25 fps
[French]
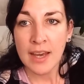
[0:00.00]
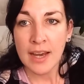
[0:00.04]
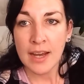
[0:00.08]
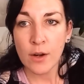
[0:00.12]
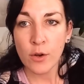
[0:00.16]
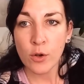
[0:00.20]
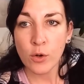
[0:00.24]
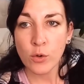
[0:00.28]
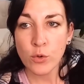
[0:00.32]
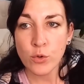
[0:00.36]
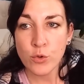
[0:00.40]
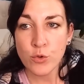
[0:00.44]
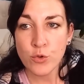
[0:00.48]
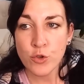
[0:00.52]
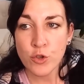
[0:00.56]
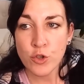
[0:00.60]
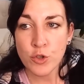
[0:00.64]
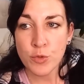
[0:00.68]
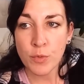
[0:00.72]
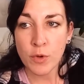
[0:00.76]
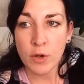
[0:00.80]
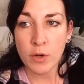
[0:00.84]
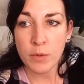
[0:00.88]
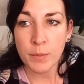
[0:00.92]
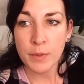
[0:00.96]
Alors le
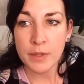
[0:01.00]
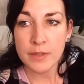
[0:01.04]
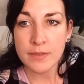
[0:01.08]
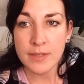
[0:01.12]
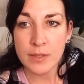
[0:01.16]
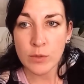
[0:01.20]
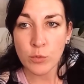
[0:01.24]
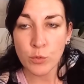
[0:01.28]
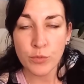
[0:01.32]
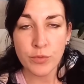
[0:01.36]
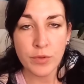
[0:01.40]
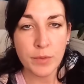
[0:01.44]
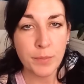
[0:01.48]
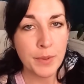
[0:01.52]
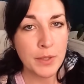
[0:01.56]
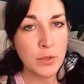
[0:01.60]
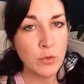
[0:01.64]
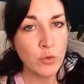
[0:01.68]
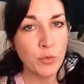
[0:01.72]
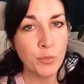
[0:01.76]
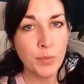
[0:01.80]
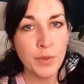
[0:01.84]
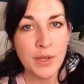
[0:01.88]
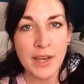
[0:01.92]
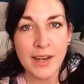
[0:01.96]
jugement, bah, ça ne nous fait pas
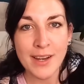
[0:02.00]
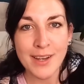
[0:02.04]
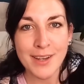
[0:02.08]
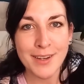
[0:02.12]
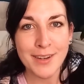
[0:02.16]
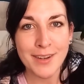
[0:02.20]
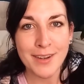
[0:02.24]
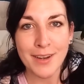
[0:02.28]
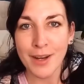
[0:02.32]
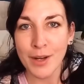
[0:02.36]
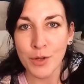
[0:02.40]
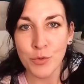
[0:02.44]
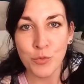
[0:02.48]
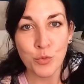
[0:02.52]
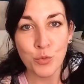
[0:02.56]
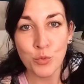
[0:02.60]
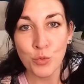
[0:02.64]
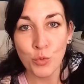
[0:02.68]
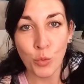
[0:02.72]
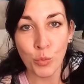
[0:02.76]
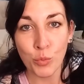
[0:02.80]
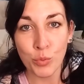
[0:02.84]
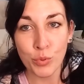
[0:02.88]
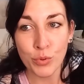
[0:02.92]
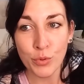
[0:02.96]
du bien à, nous
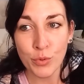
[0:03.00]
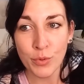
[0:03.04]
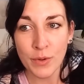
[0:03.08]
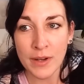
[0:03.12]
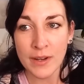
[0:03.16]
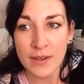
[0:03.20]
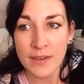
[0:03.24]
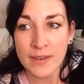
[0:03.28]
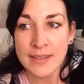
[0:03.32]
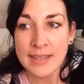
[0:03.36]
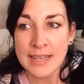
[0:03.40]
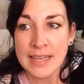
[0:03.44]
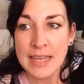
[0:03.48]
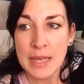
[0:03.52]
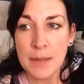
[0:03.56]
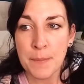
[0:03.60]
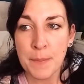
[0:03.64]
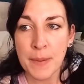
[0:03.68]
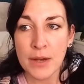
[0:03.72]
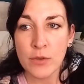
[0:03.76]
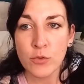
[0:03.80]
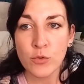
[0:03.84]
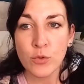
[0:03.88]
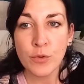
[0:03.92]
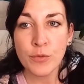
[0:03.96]
non plus, hein,
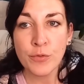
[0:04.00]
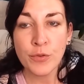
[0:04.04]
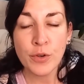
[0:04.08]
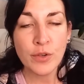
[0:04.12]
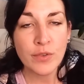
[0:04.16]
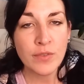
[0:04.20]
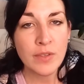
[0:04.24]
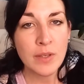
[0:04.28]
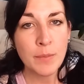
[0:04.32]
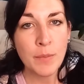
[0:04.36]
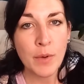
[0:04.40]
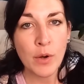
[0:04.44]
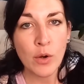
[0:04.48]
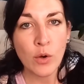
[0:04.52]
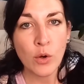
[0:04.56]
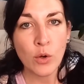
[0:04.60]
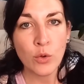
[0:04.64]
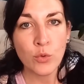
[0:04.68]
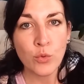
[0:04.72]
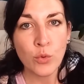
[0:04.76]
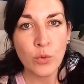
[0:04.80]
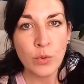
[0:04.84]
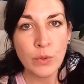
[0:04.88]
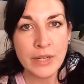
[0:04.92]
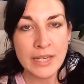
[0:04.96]
parce que forcément
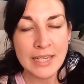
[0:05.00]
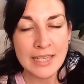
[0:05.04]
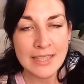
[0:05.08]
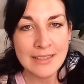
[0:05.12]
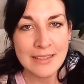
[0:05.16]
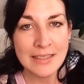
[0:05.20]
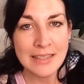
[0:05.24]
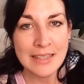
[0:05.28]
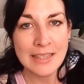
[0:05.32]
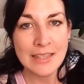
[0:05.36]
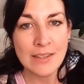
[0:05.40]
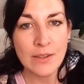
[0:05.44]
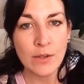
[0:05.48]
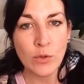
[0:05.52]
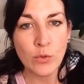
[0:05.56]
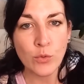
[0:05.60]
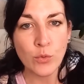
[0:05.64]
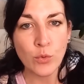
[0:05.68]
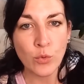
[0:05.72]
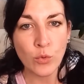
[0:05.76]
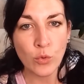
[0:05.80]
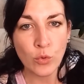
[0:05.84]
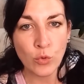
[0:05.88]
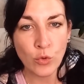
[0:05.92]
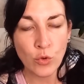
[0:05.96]
quand on critique,
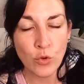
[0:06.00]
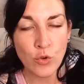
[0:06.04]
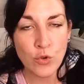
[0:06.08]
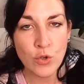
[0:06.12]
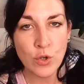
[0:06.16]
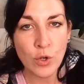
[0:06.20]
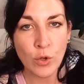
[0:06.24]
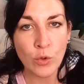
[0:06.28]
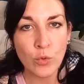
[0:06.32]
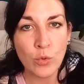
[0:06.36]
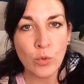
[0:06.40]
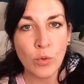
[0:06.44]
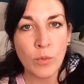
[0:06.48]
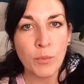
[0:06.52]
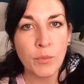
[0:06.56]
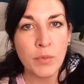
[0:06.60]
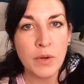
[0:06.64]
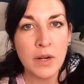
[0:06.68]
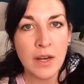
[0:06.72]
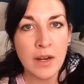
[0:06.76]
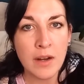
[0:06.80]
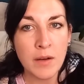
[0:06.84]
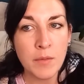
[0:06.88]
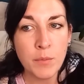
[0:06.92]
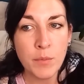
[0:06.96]
quand on juge, quand on
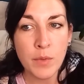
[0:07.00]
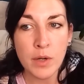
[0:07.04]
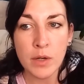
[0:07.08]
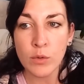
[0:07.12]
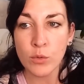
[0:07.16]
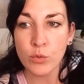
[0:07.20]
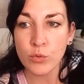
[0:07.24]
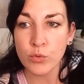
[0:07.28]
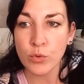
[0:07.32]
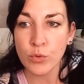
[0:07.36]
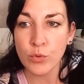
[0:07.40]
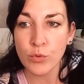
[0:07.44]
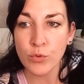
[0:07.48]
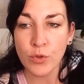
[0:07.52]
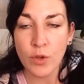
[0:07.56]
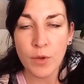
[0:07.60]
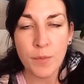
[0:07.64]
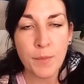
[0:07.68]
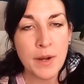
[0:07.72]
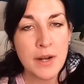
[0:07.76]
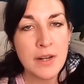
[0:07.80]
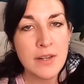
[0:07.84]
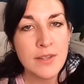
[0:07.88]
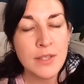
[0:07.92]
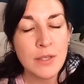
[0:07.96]
blâme, bah, on se
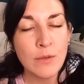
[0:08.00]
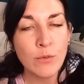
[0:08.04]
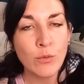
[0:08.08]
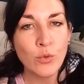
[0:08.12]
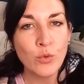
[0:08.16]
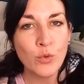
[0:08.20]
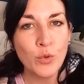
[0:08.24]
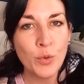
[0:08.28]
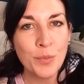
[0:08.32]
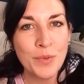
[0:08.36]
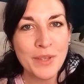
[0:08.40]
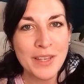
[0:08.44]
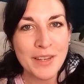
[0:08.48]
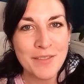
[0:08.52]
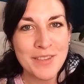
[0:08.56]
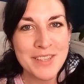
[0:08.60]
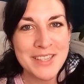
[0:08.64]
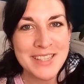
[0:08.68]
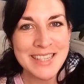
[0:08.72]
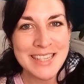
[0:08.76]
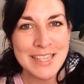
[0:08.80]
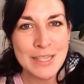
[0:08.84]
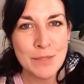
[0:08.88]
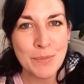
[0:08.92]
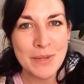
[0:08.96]
sent mal. Si vous observez
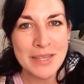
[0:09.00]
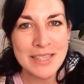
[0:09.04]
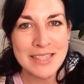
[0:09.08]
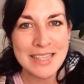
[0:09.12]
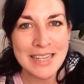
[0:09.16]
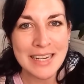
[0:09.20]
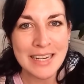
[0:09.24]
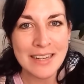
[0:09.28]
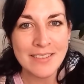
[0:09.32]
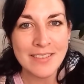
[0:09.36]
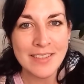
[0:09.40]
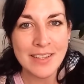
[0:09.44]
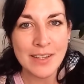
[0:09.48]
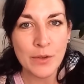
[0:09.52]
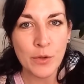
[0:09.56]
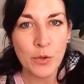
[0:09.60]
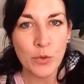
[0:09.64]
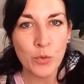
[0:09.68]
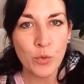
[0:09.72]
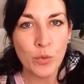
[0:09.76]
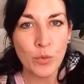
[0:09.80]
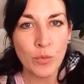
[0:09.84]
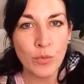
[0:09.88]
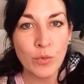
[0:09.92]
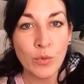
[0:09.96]
ce qui se passe à
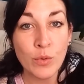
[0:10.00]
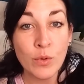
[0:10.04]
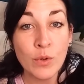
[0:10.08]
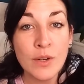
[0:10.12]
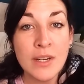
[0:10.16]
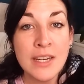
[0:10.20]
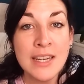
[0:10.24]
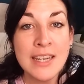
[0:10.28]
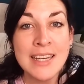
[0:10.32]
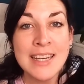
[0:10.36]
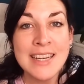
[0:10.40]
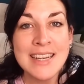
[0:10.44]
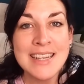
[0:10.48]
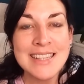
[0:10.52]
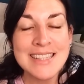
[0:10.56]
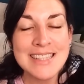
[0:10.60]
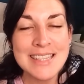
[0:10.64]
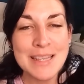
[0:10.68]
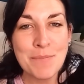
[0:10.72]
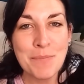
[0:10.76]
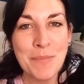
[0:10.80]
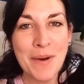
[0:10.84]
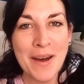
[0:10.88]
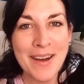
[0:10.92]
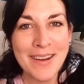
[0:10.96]
l'intérieur de vous,
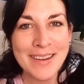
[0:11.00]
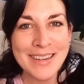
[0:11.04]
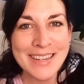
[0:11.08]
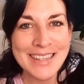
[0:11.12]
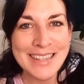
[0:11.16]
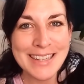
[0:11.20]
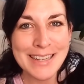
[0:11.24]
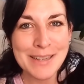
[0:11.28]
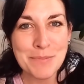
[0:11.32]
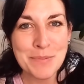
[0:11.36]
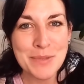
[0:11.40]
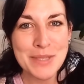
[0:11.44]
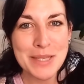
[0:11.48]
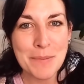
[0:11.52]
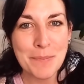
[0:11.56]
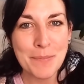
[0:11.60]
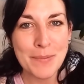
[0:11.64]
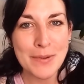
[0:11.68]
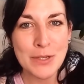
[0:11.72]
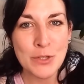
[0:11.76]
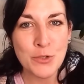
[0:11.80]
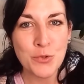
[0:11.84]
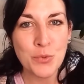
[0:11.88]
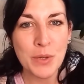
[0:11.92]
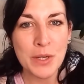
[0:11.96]
Ce c'est pas agréable, c'est
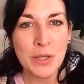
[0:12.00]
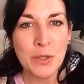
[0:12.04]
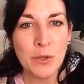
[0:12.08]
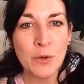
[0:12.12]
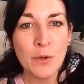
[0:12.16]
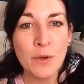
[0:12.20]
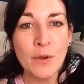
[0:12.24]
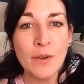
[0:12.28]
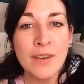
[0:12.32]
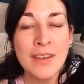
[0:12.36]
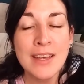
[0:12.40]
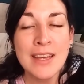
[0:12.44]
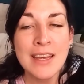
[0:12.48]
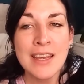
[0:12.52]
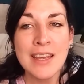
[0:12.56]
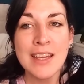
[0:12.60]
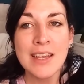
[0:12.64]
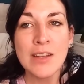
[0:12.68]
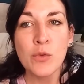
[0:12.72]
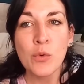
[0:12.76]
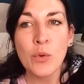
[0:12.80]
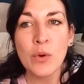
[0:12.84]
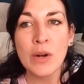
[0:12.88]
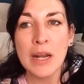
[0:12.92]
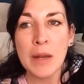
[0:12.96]
pas joyeux,
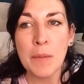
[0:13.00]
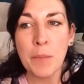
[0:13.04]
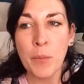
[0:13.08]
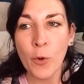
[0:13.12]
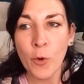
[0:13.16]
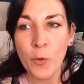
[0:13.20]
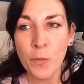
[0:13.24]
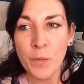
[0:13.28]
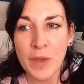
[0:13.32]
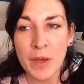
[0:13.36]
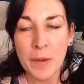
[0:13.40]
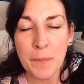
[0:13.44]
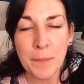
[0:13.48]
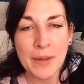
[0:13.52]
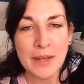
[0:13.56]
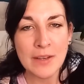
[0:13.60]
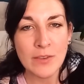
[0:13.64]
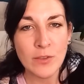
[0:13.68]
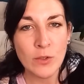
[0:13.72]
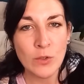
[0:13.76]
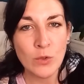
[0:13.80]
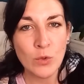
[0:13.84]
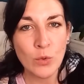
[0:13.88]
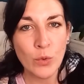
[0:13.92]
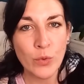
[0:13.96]
et donc la première
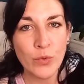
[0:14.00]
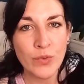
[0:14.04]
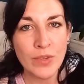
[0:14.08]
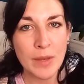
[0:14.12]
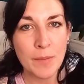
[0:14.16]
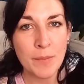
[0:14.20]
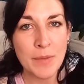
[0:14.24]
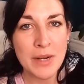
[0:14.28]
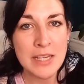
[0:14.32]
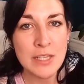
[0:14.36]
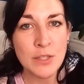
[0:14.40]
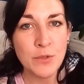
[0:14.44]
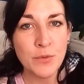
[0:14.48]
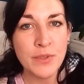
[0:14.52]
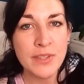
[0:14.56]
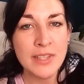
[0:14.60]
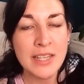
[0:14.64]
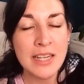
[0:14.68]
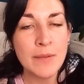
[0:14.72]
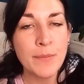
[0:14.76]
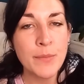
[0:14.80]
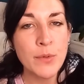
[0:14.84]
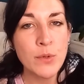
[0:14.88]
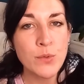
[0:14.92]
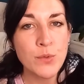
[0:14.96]
personne que ça blesse
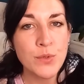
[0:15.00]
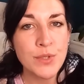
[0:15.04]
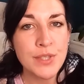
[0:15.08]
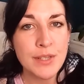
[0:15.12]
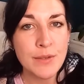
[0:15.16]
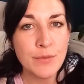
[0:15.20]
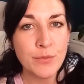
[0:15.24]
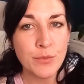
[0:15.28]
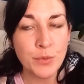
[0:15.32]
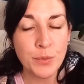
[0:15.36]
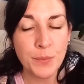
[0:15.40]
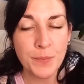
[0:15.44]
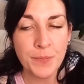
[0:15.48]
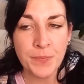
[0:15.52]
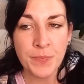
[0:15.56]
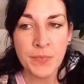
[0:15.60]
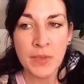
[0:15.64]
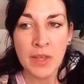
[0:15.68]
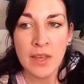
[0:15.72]
finalement, c'est vous.